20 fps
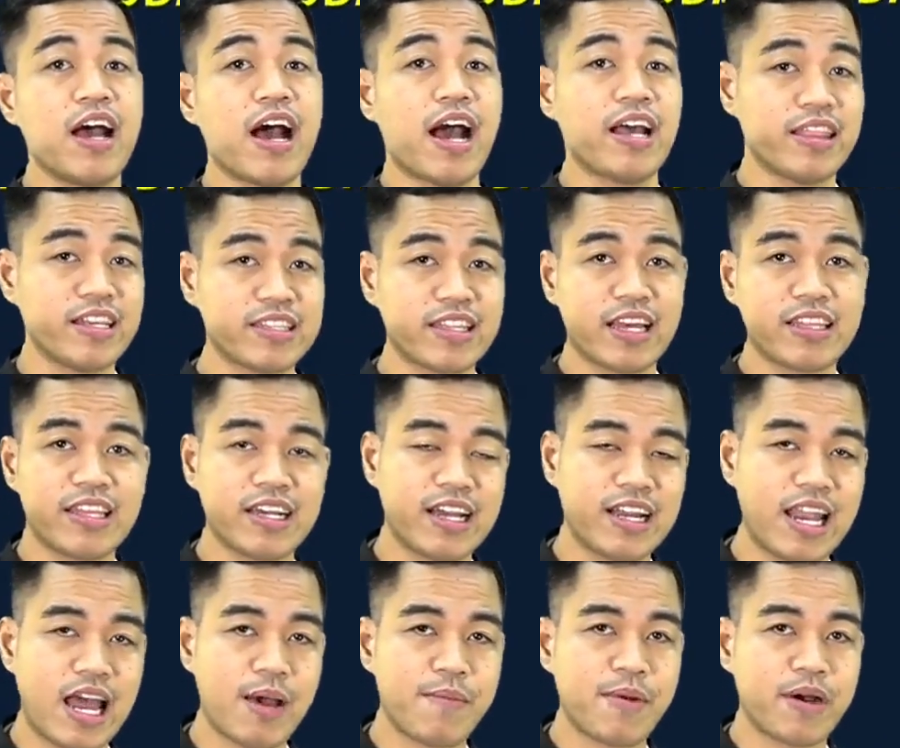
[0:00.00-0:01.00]
at
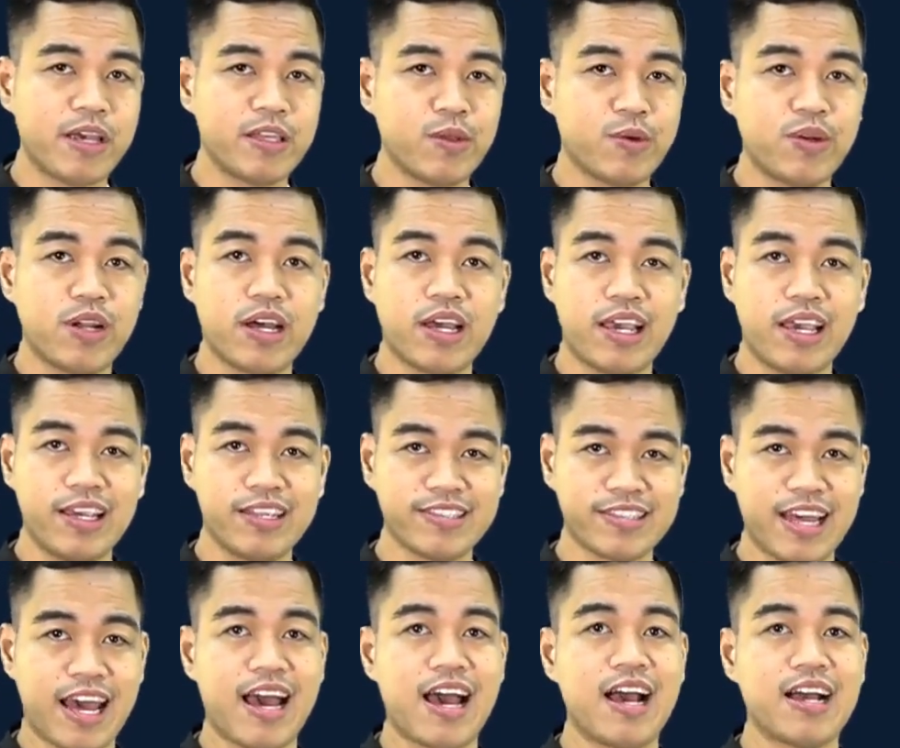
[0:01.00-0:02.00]
nagtatagal lamang ito ng
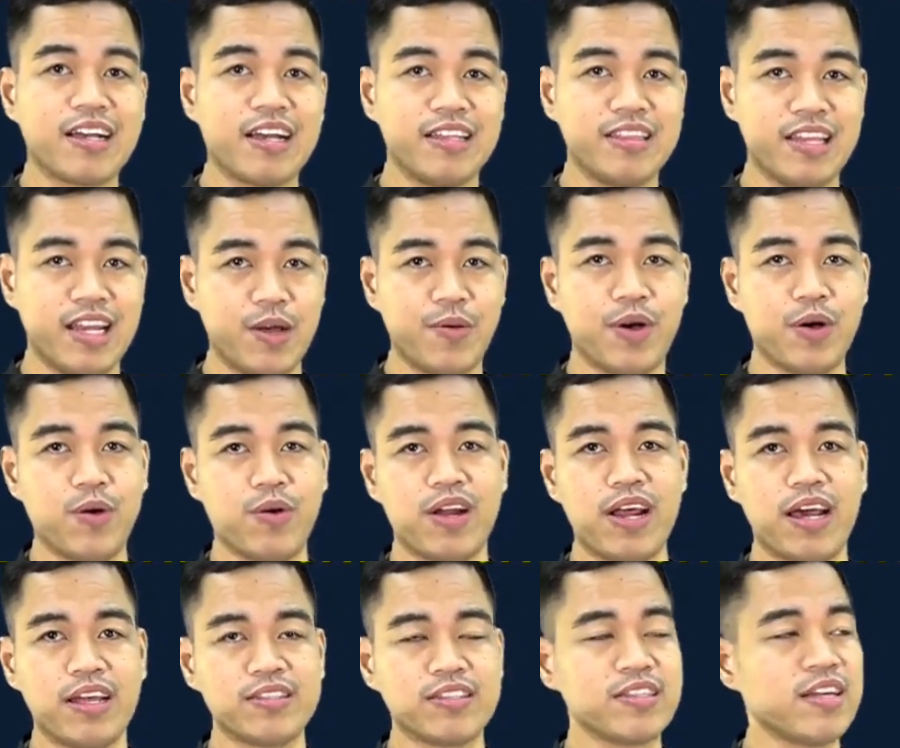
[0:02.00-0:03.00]
isa hanggang dalawang
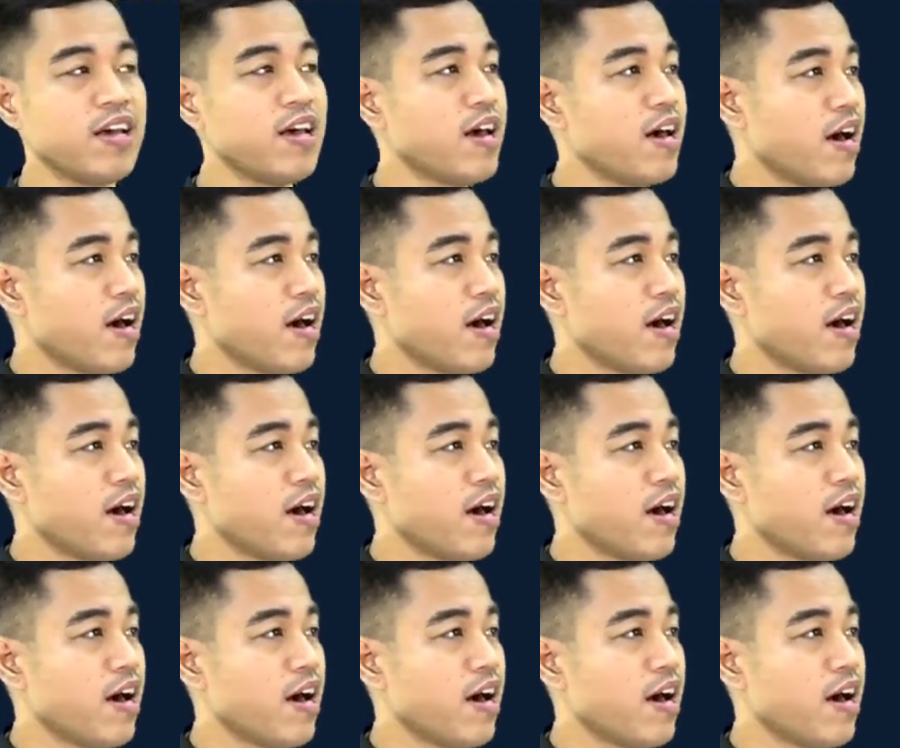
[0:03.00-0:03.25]
oras.